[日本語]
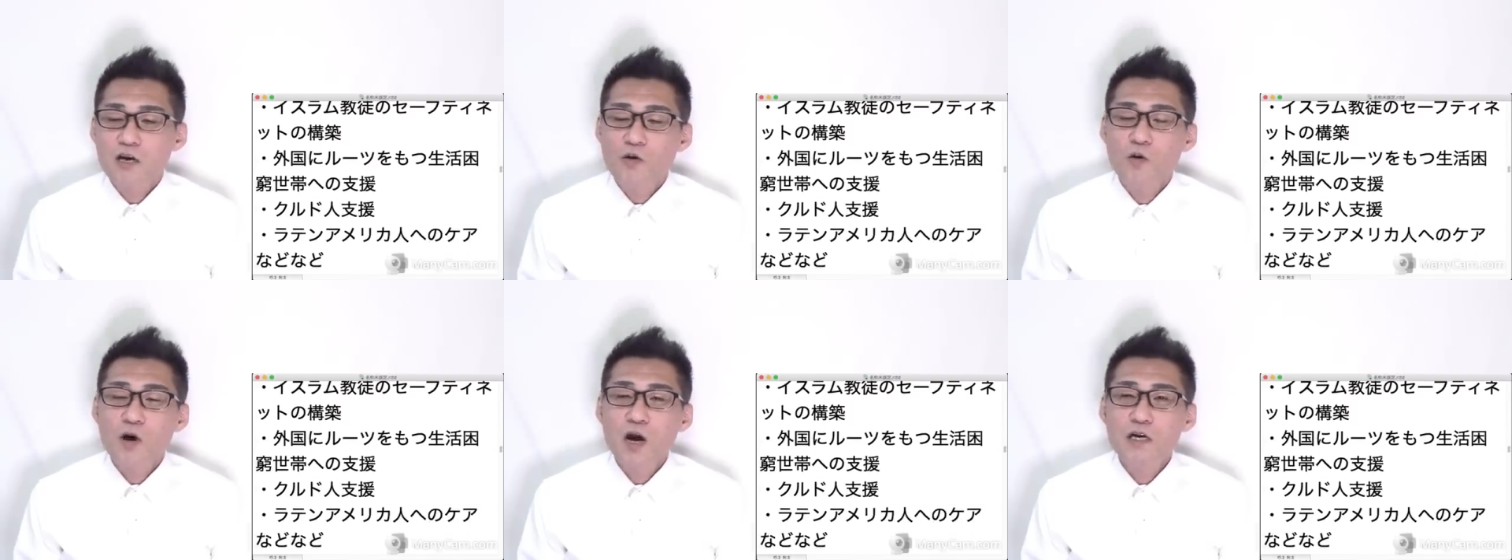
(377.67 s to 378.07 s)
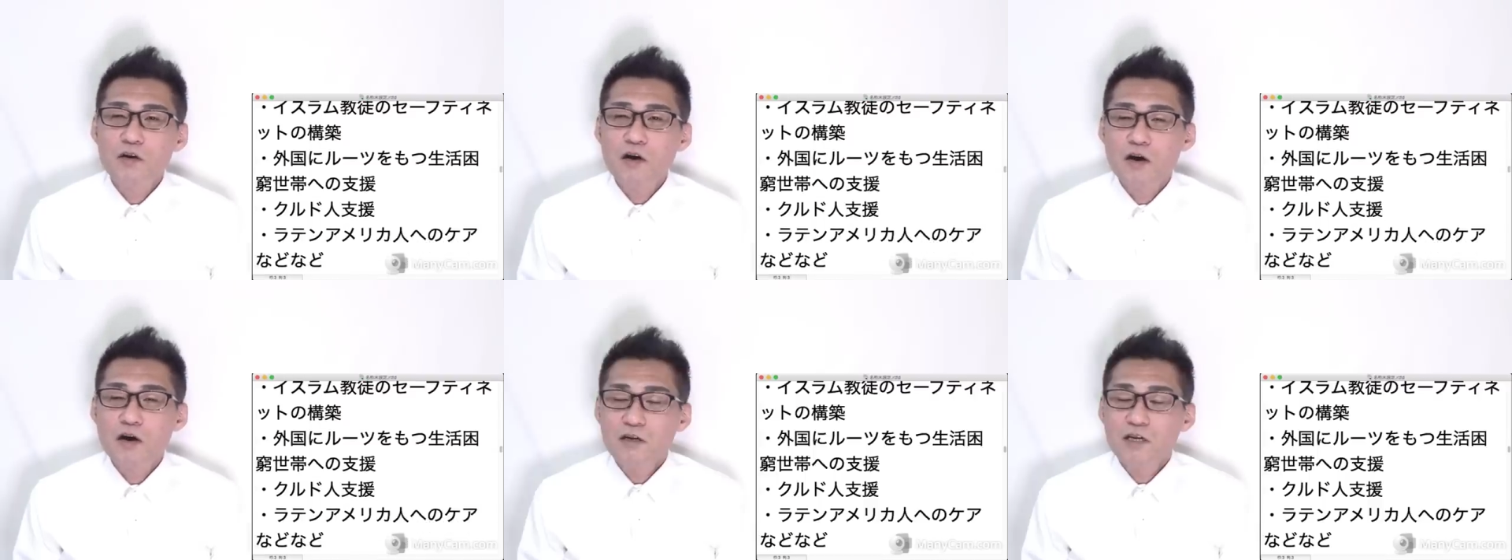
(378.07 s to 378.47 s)
あ他
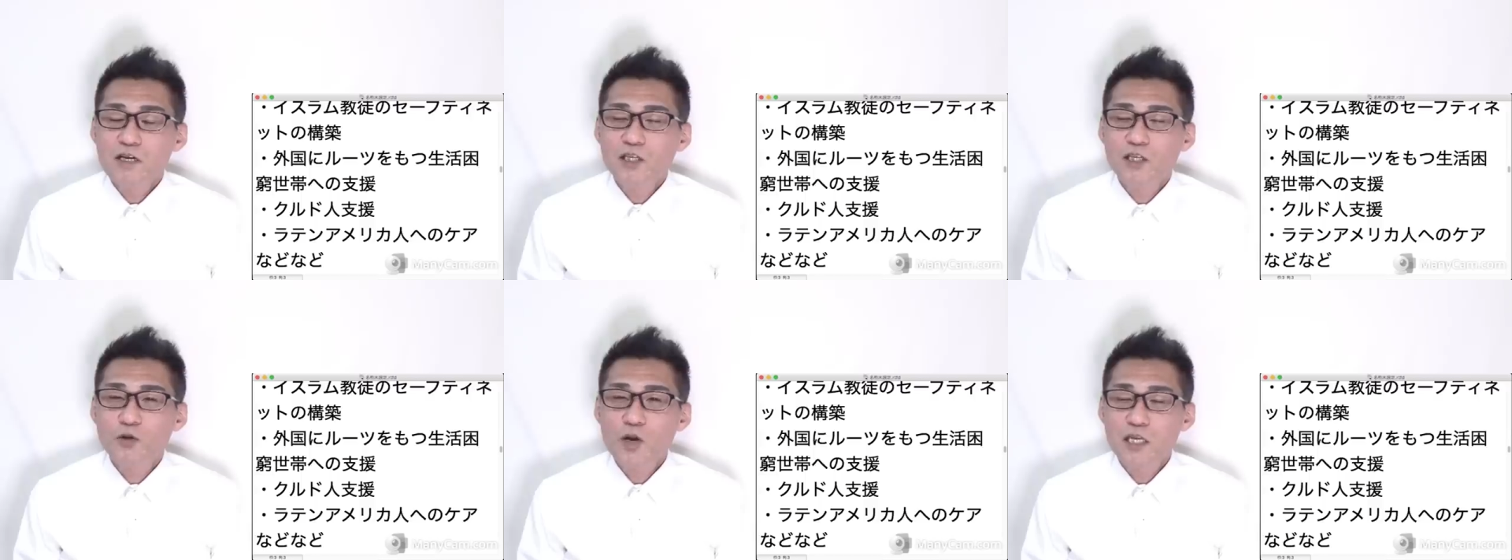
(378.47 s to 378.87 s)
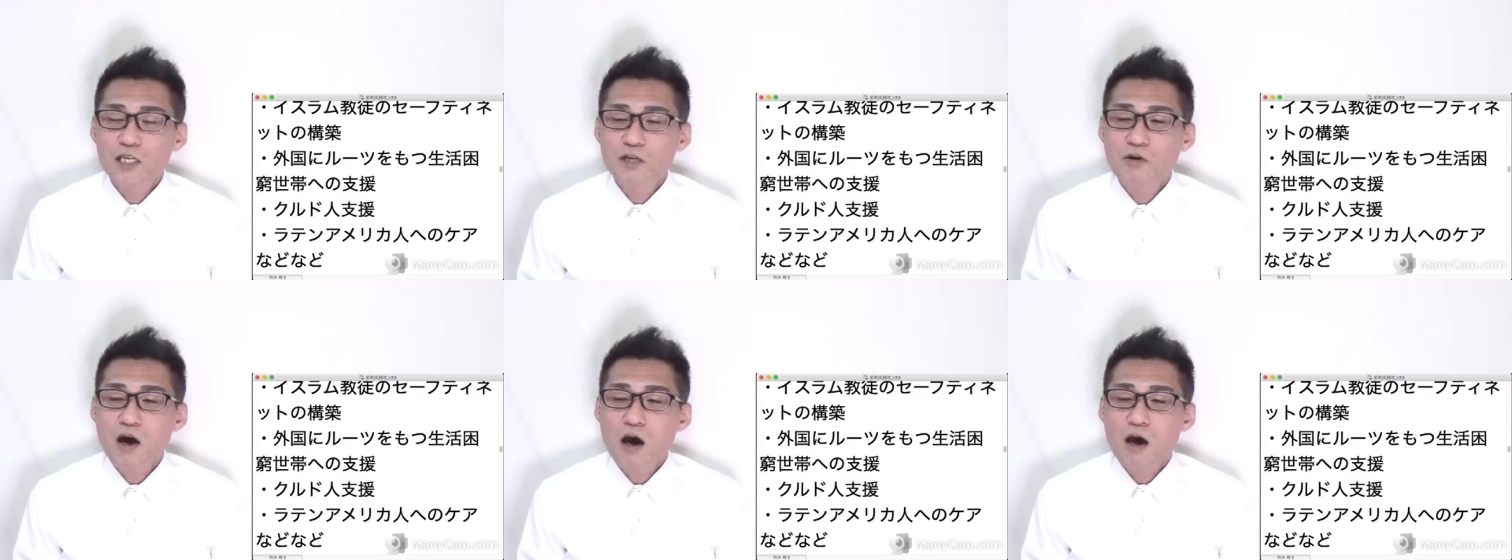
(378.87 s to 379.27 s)
の人ら
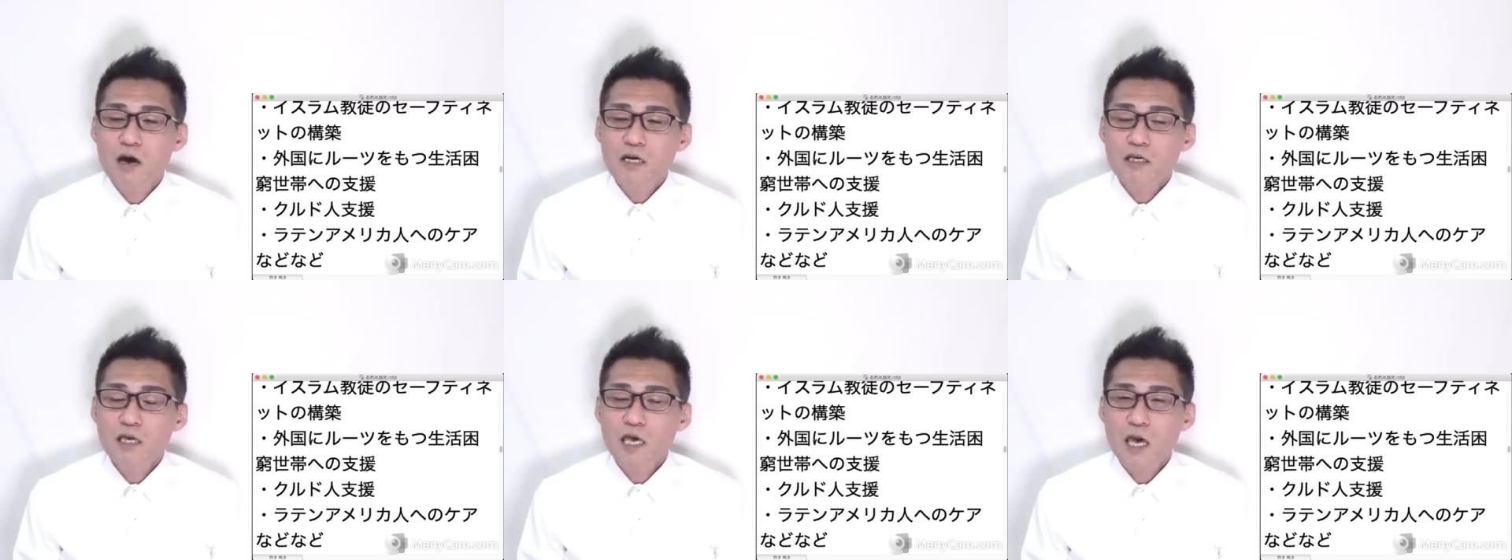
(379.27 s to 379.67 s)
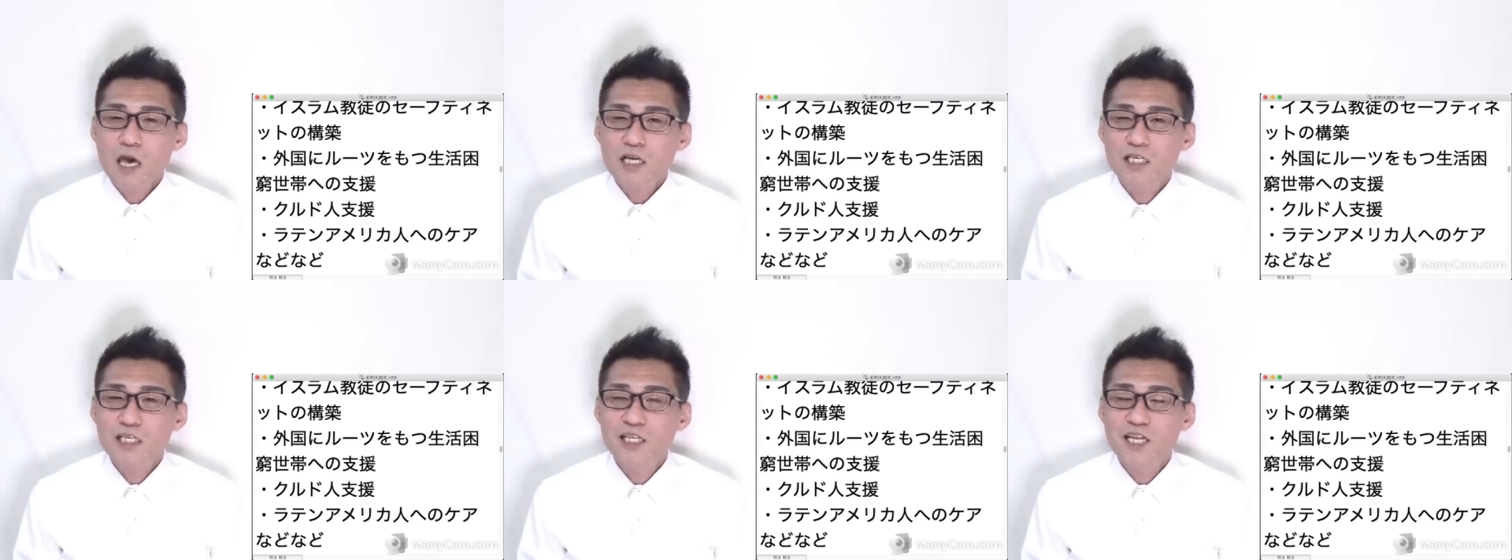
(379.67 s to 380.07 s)
には、
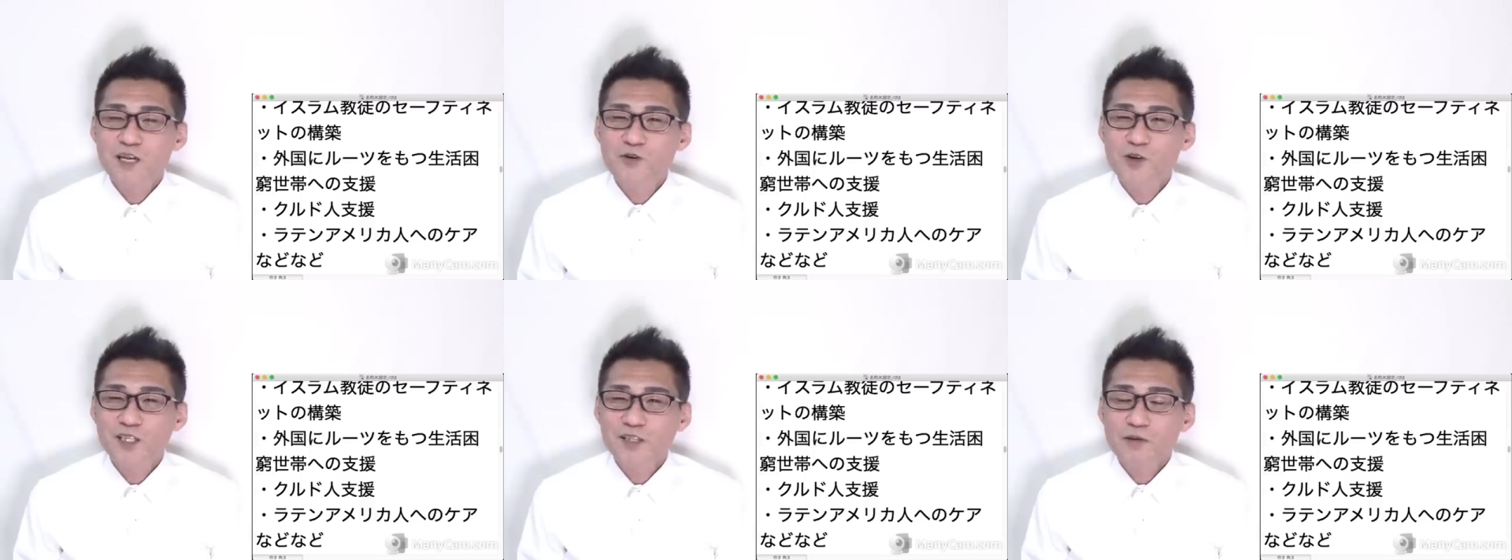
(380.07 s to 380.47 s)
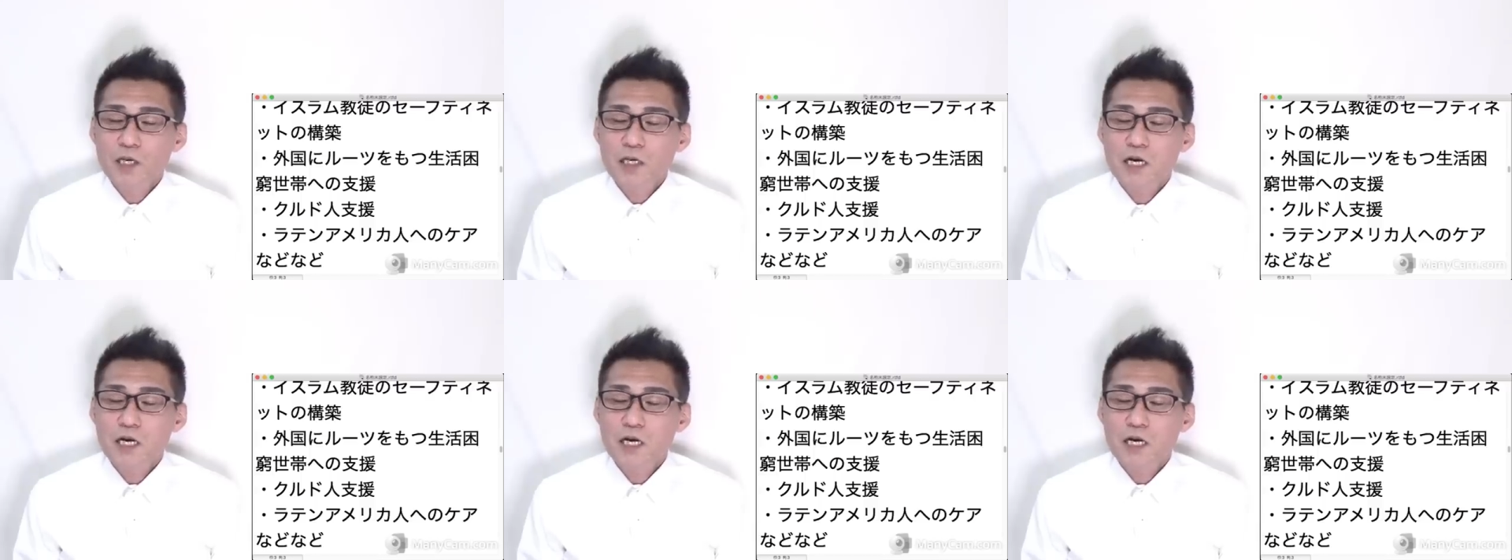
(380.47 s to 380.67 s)
ケアしねえのが、